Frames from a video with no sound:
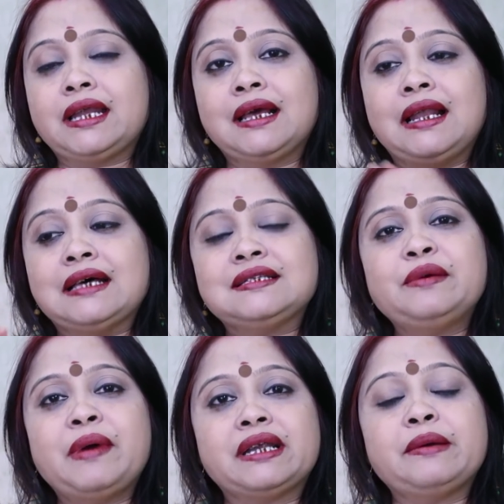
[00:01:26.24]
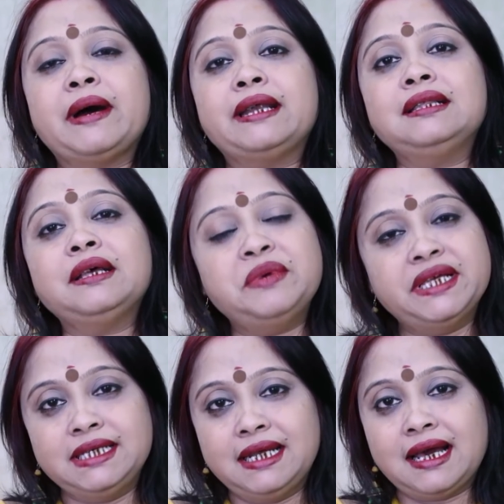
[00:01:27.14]
একটা গ্লাসে বা একটা বাটিতে
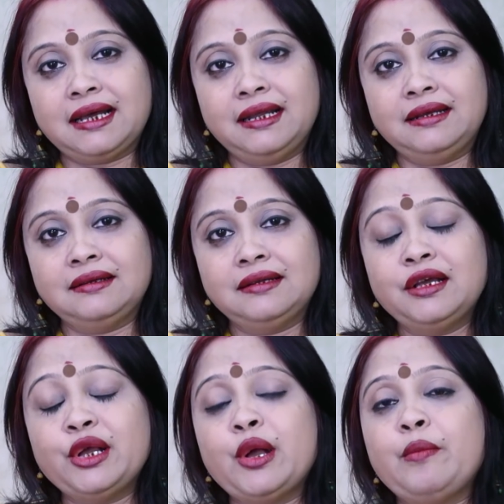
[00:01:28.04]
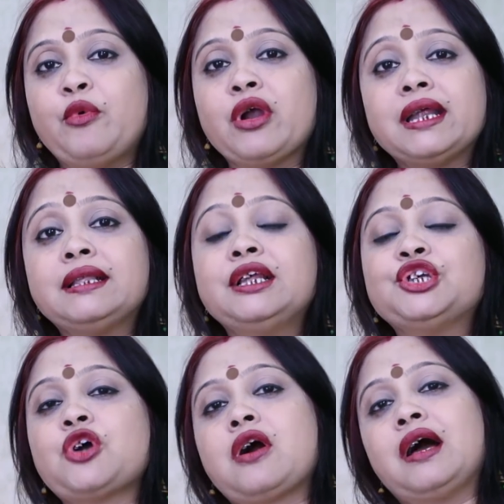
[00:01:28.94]
ভিজিয়ে রাখলেন পরের দিন
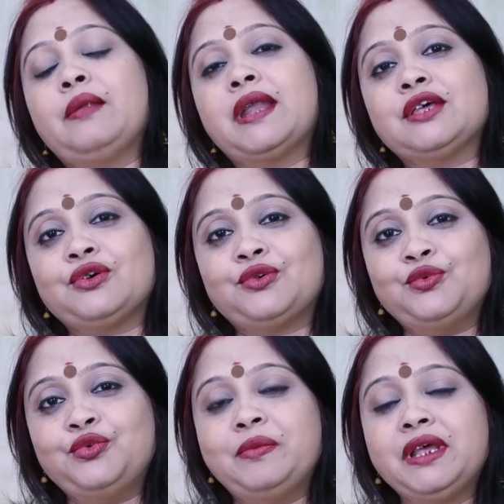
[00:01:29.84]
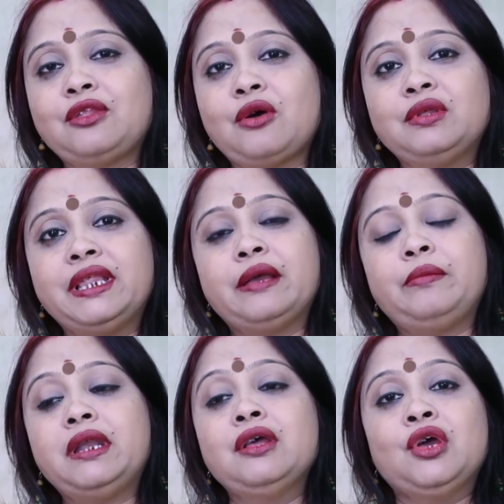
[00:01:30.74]
সকালবেলা যখন উঠবেন তখন
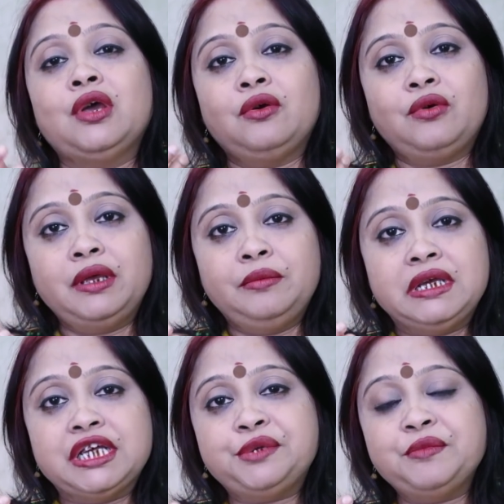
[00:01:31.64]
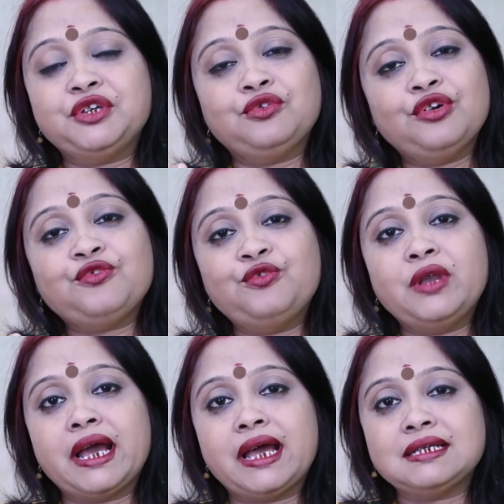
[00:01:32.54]
দেখবেন ওই কিশমিশগুলো
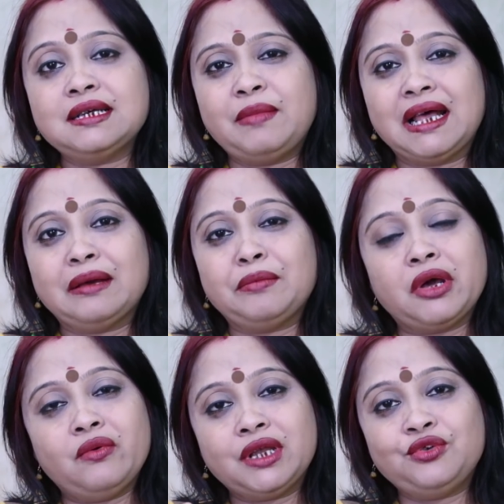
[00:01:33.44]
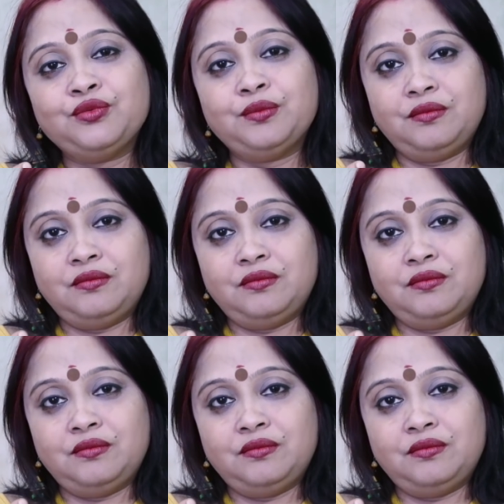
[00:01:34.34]
ফুলে গেছে বাদামটাও একটু